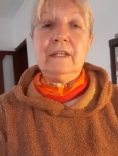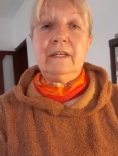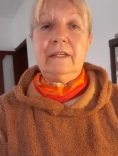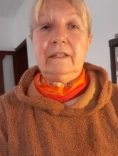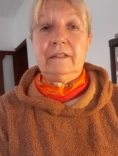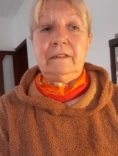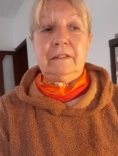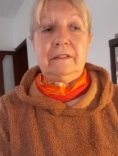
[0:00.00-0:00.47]

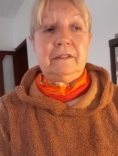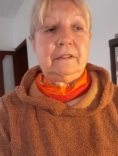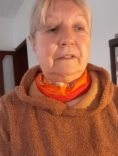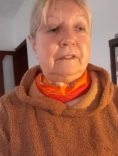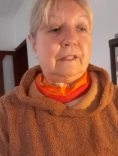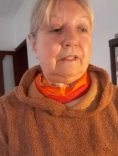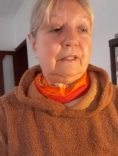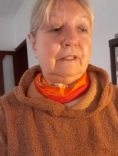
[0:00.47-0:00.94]

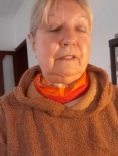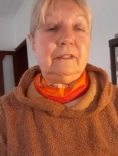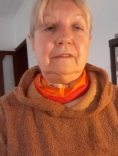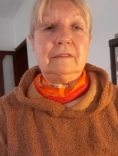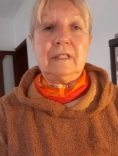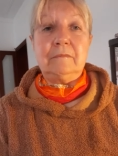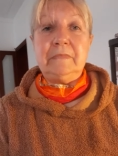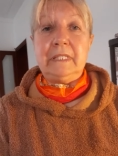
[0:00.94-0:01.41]
eh,
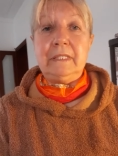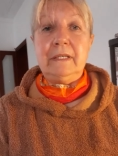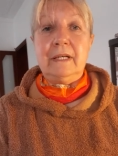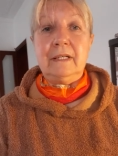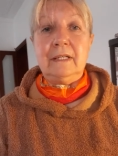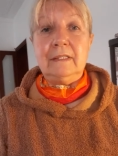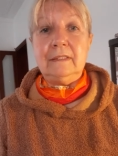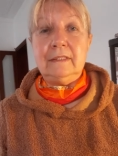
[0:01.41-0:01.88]
che tra
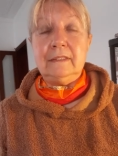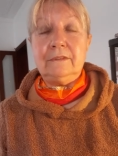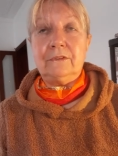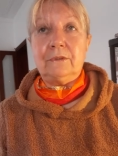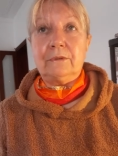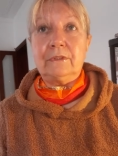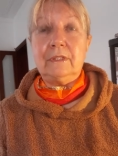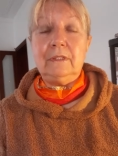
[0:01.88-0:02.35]

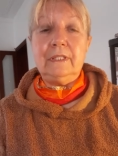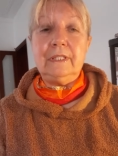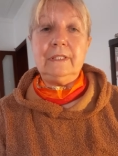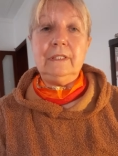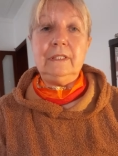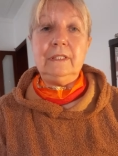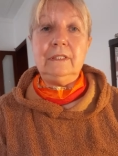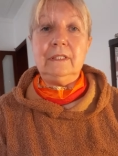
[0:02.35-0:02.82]
maiali,
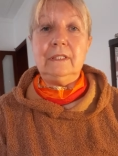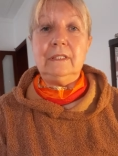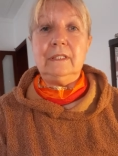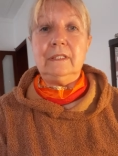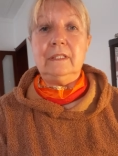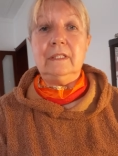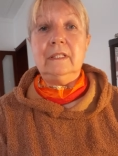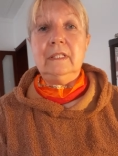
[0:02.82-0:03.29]

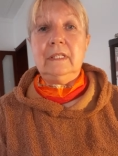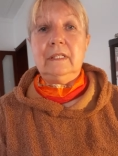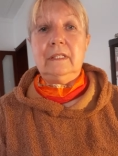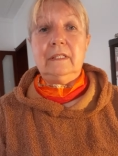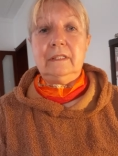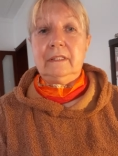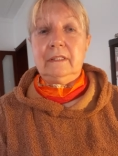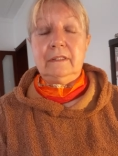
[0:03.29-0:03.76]
tortellini
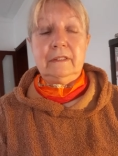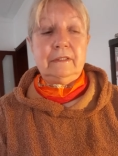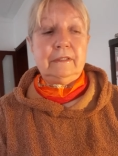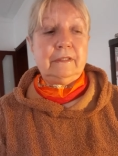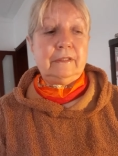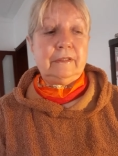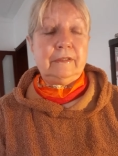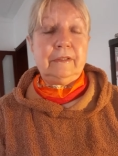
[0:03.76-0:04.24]

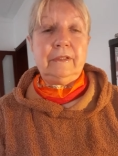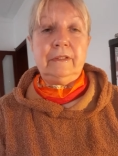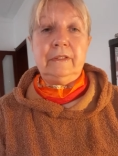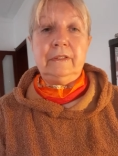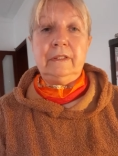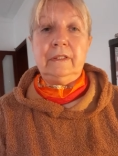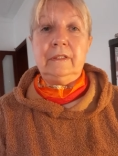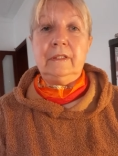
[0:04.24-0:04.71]

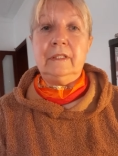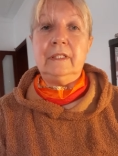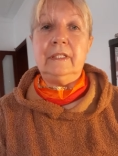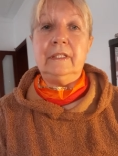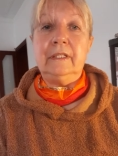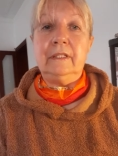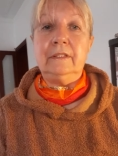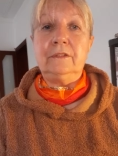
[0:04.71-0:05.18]
eh,
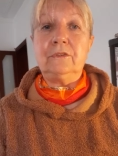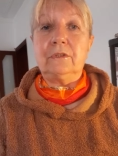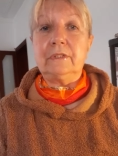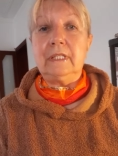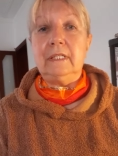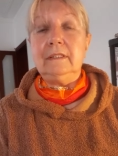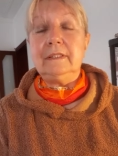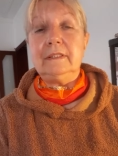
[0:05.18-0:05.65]
e
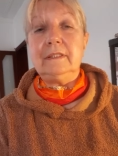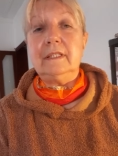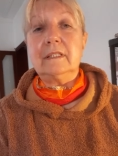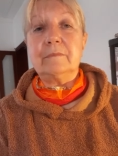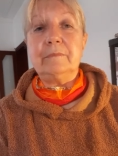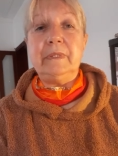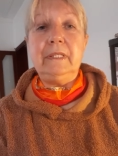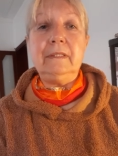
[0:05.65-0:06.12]
tortelli di
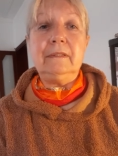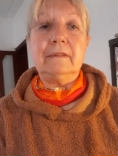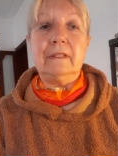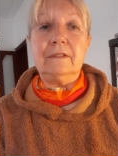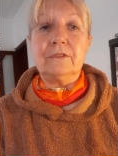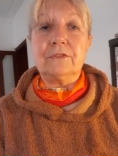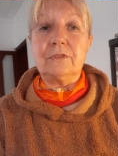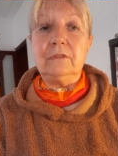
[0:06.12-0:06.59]

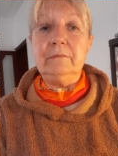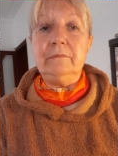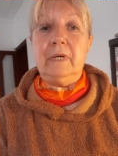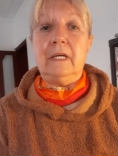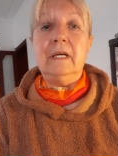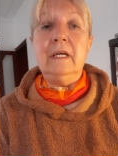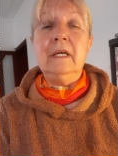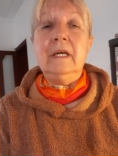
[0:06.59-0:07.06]
erbetta,
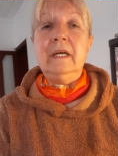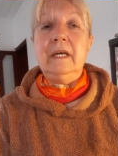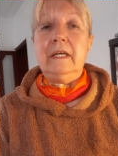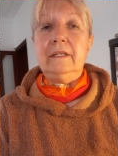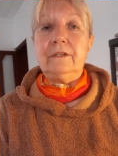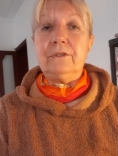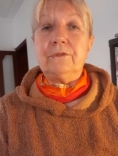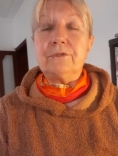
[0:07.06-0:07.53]
insomma,
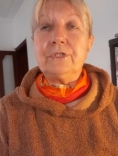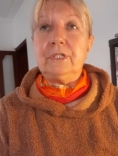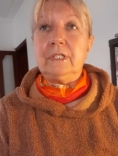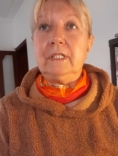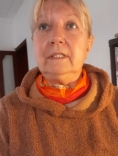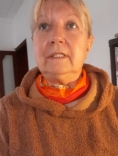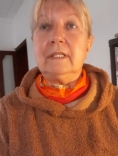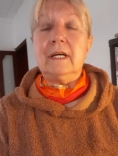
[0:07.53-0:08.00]
è
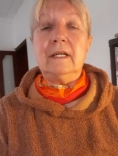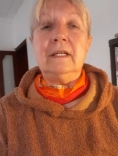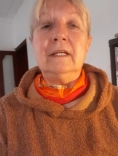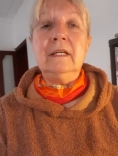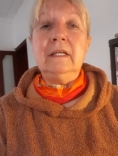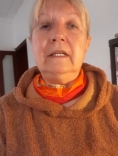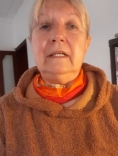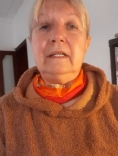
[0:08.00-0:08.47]

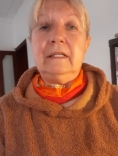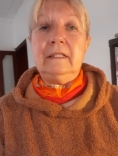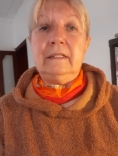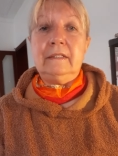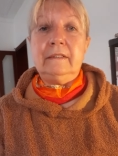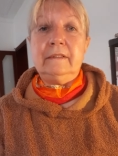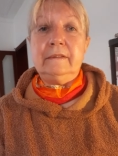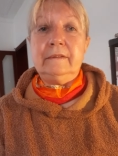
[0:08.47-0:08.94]
riuscita a
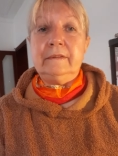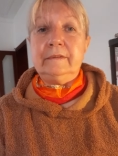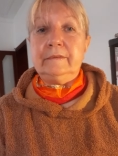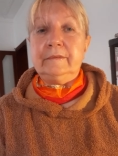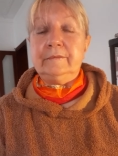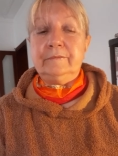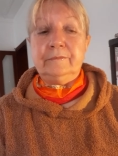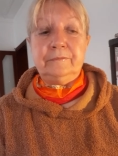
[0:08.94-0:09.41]

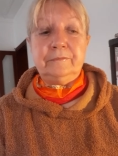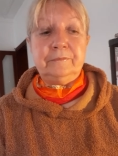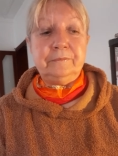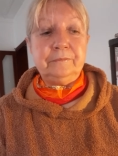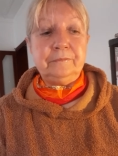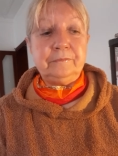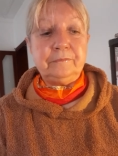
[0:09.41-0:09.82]
ehm,